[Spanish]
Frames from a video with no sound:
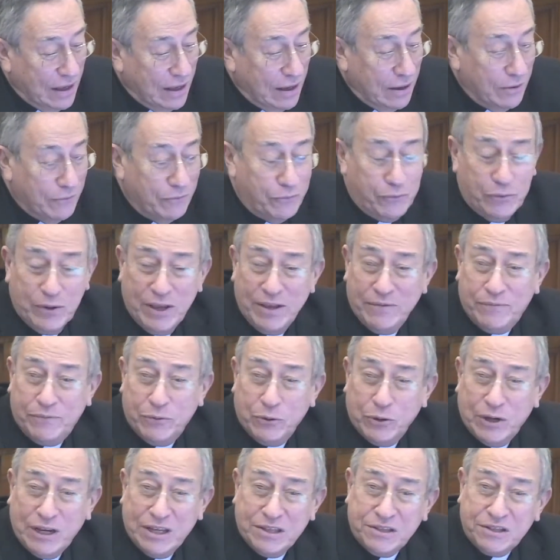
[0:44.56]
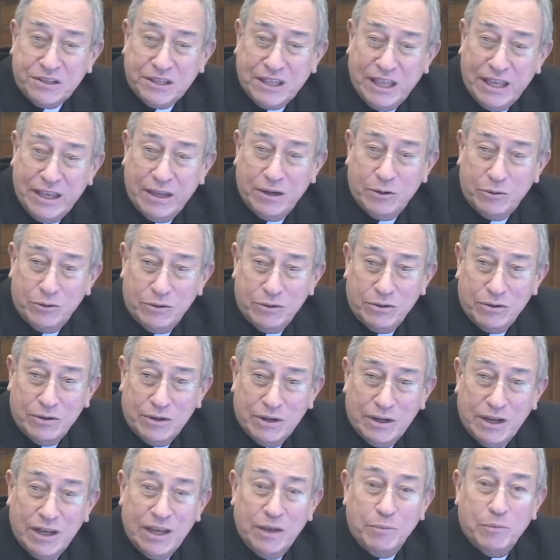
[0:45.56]
Fui forastero
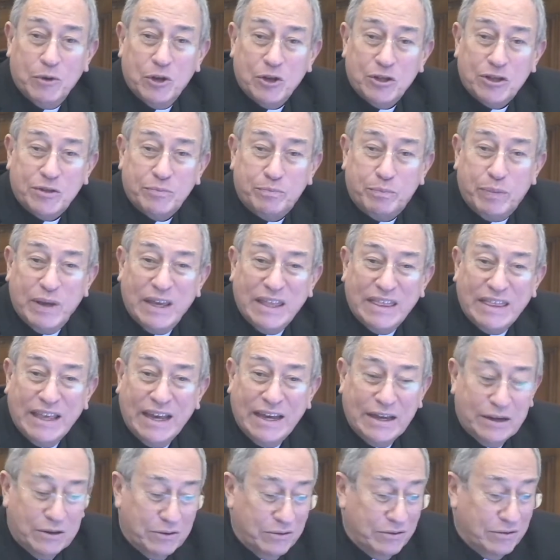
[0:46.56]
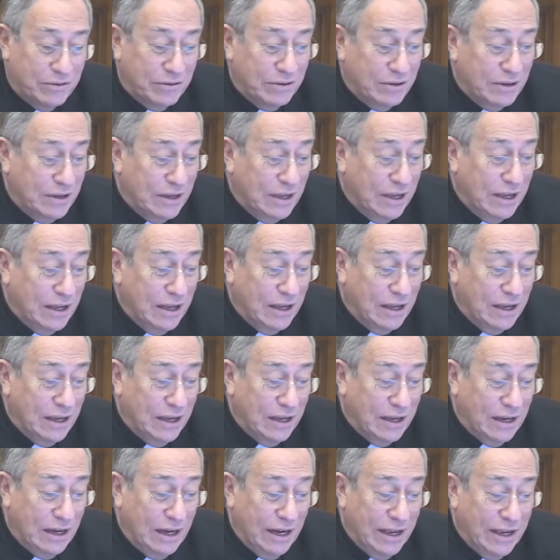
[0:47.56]
y me hospedaron.
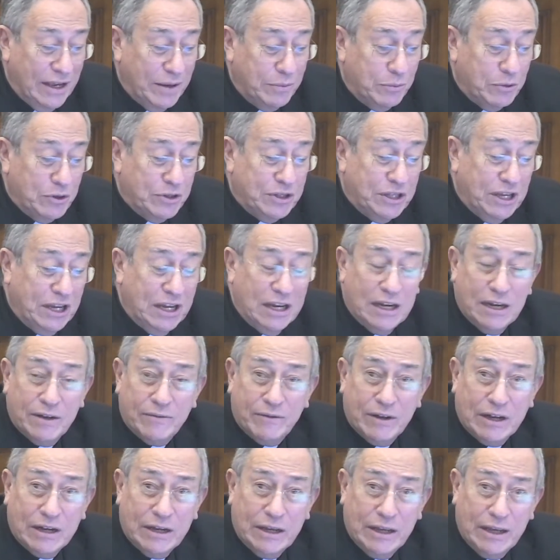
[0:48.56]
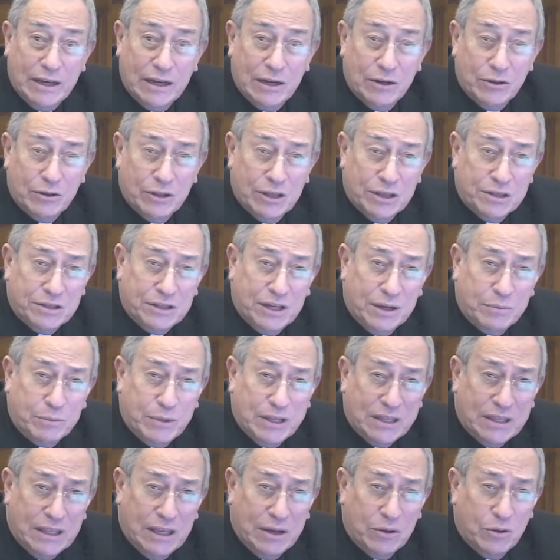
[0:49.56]
Leemos en el Evangelio de San
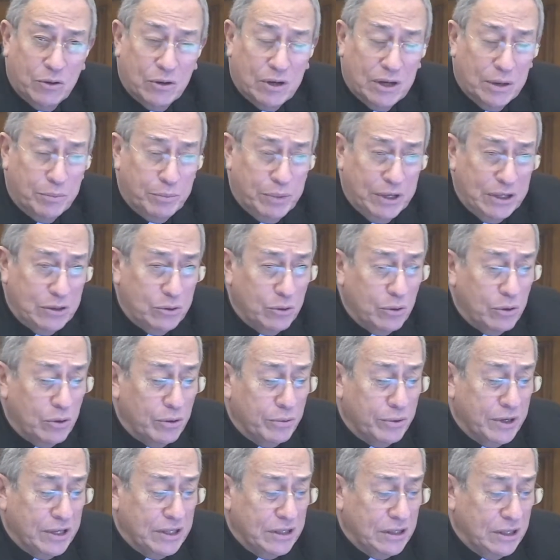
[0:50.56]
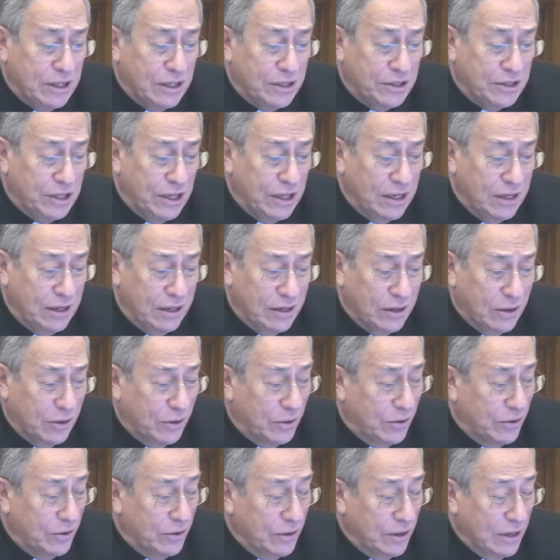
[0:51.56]
Mateo capítulo
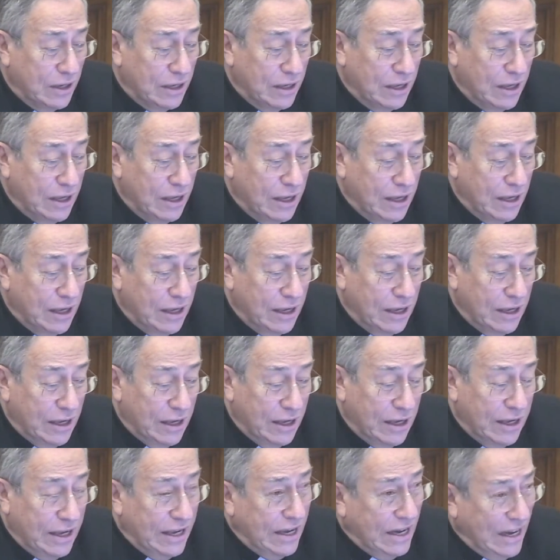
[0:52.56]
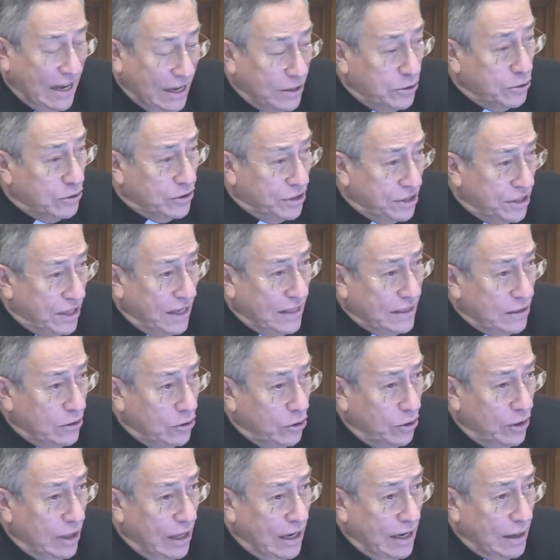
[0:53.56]
25. El año
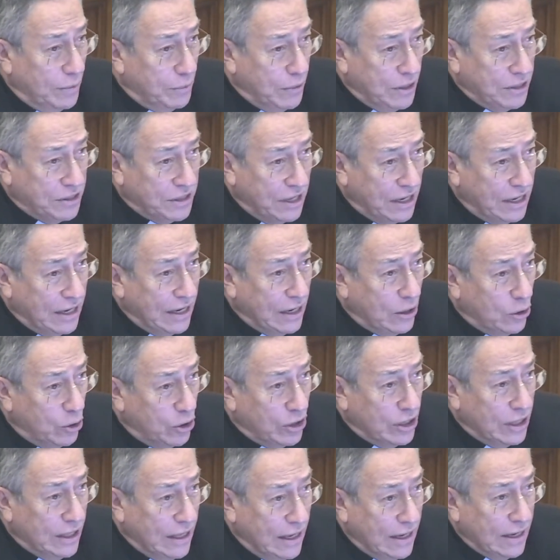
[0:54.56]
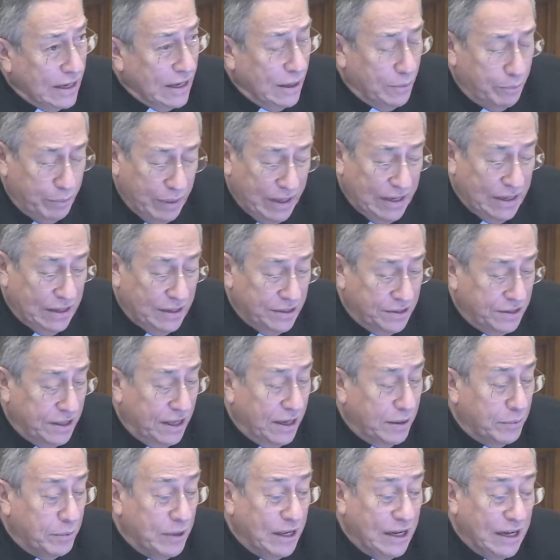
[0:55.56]
santo de la misericordia que apenas
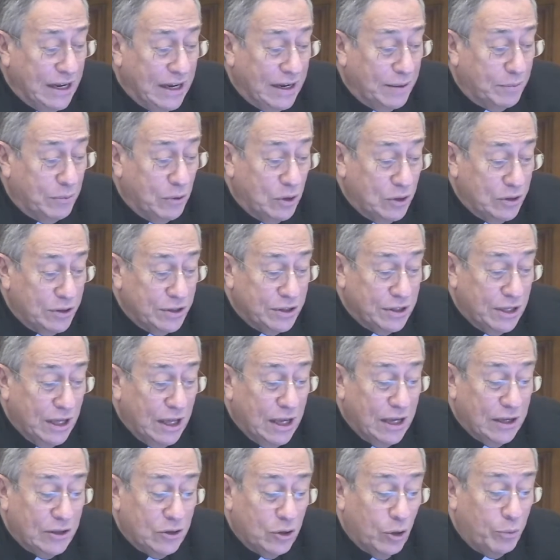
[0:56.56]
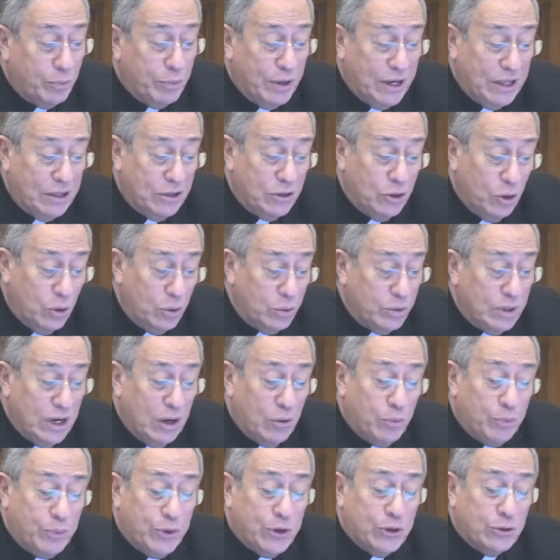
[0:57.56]
terminamos nos brindó una
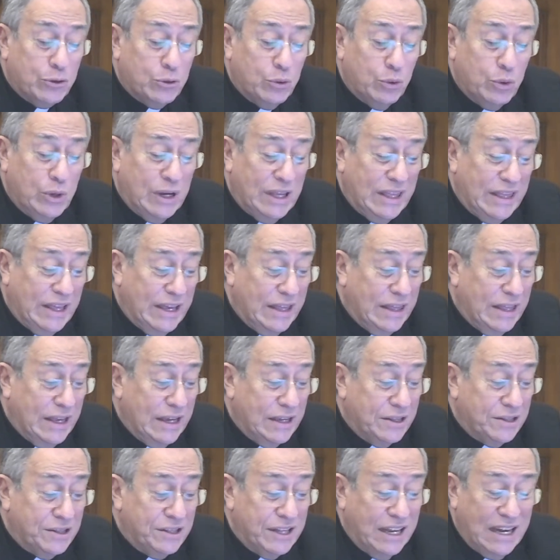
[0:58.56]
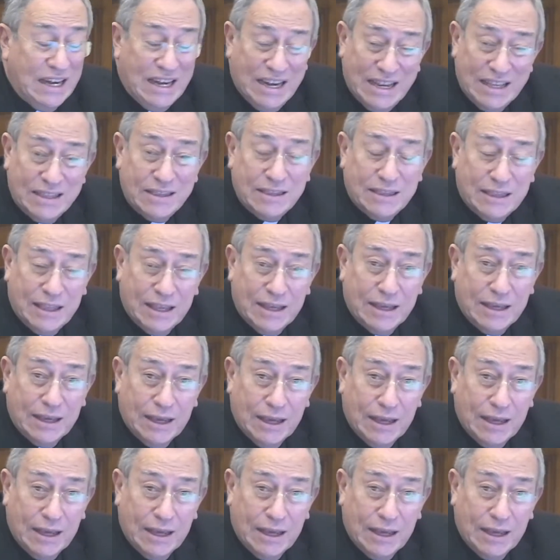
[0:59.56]
oportunidad excelente